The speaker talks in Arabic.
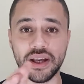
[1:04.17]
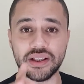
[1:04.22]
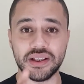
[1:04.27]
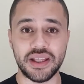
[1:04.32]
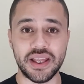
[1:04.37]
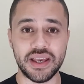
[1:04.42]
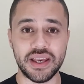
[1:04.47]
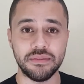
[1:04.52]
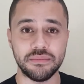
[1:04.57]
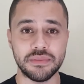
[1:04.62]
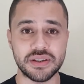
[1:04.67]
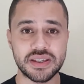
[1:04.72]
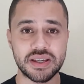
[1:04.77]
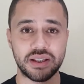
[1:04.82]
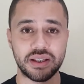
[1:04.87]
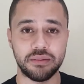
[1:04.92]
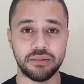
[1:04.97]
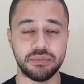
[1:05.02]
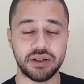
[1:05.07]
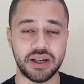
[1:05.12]
هتلاقي
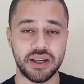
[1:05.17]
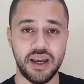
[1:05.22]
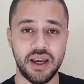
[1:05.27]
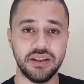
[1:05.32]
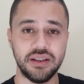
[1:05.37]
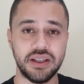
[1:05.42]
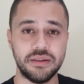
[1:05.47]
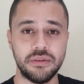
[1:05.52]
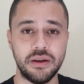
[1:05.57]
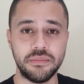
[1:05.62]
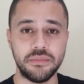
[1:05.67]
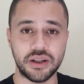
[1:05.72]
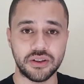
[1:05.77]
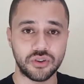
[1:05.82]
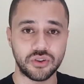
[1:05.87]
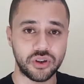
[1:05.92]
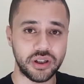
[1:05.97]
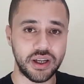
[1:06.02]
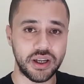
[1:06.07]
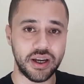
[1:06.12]
مثلا لما كان عادل امام كان
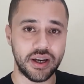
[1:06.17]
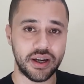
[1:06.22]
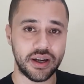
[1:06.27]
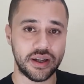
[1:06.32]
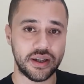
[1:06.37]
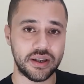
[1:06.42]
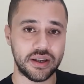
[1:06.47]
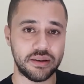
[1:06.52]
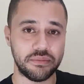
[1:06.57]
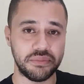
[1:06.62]
رايح آه،